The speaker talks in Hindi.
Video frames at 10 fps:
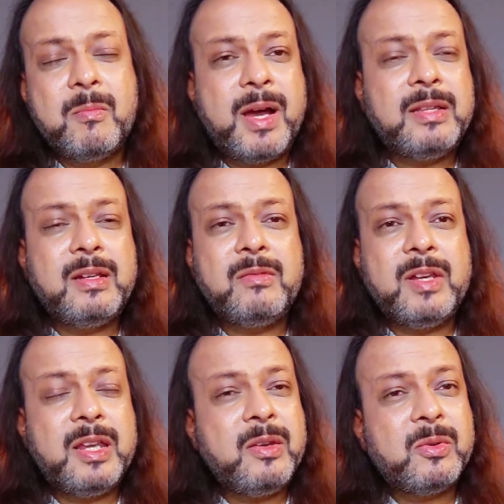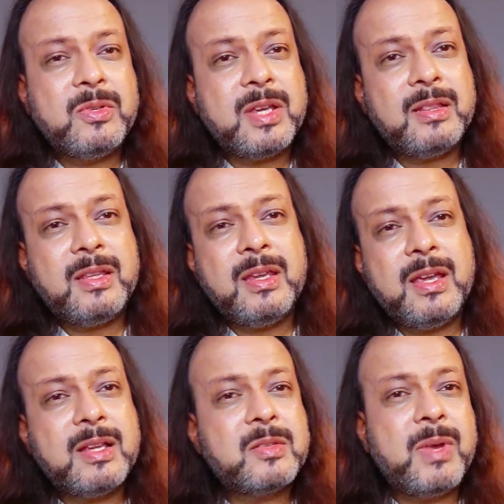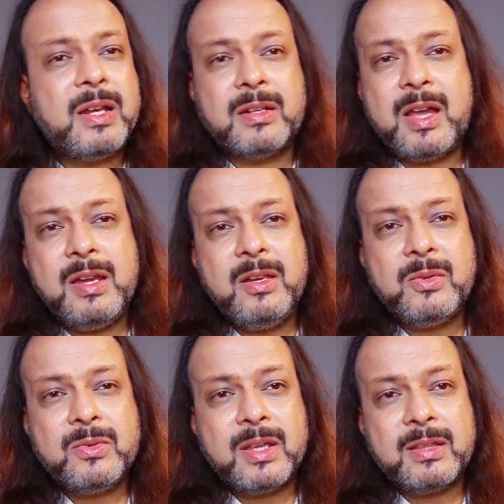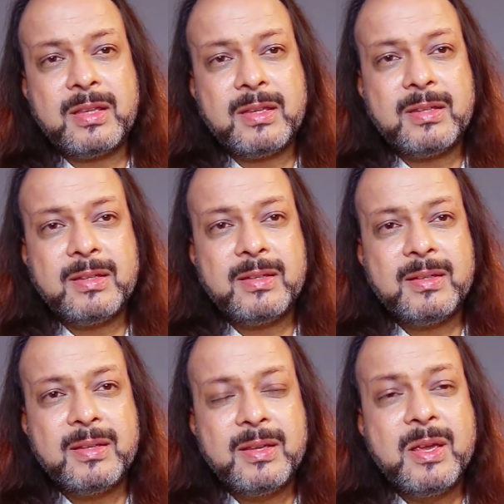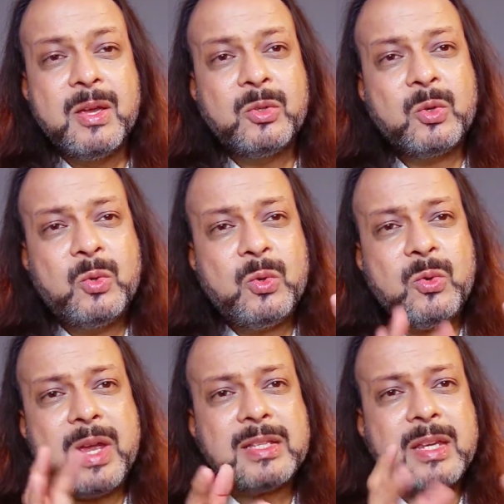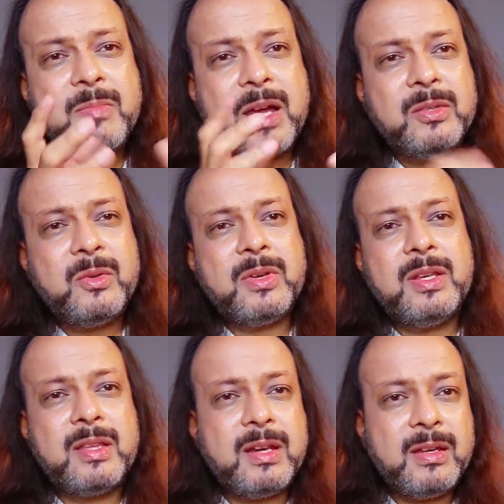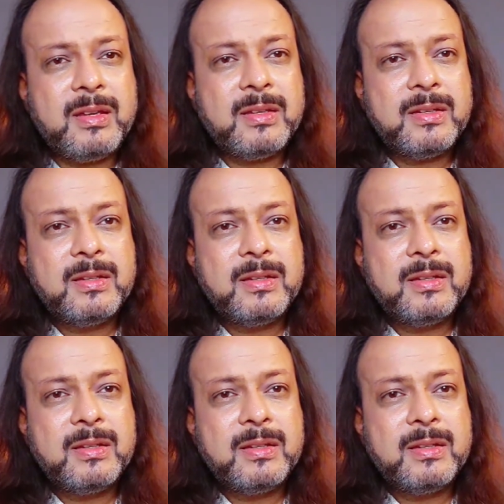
बादल विलीन हो जाते हैं आसमान खाली हो जाता है तो गुरु ऐसे ही बादलों की तरह है